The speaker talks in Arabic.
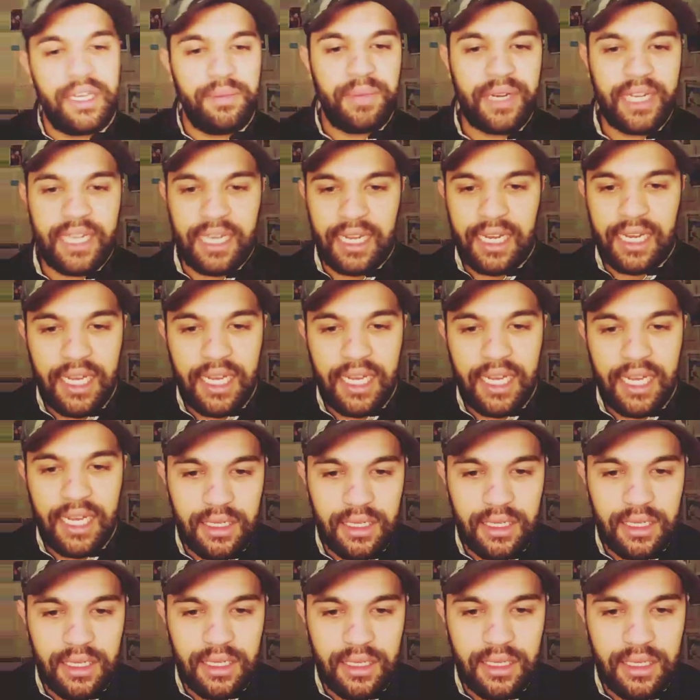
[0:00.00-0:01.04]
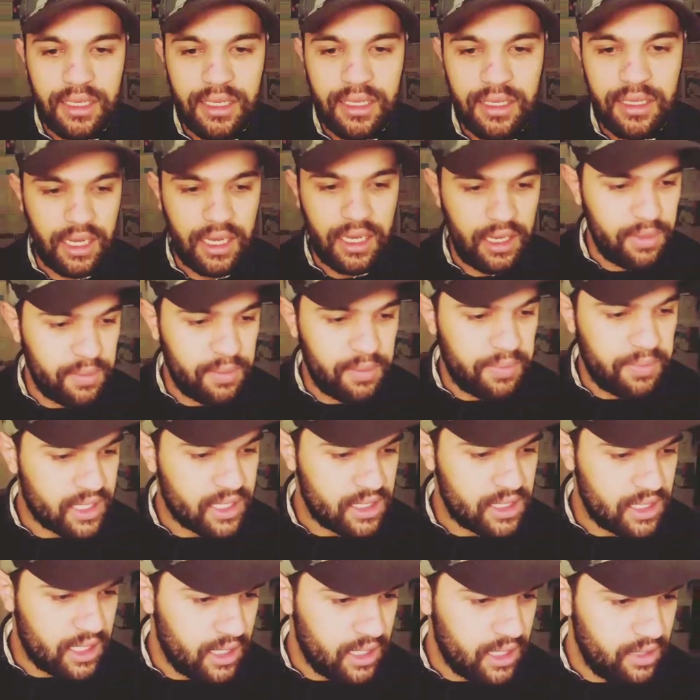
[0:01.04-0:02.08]
هنا يبرك عليها على من بارطاجي
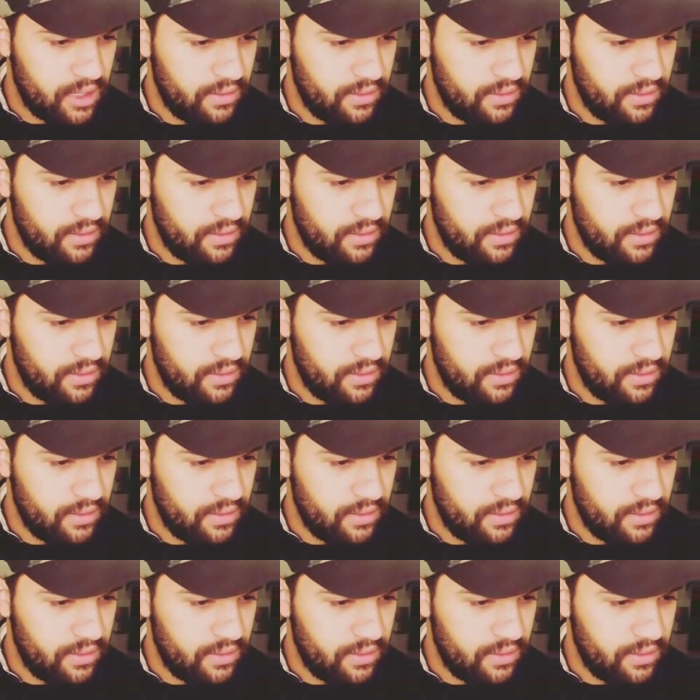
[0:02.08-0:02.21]
اللايف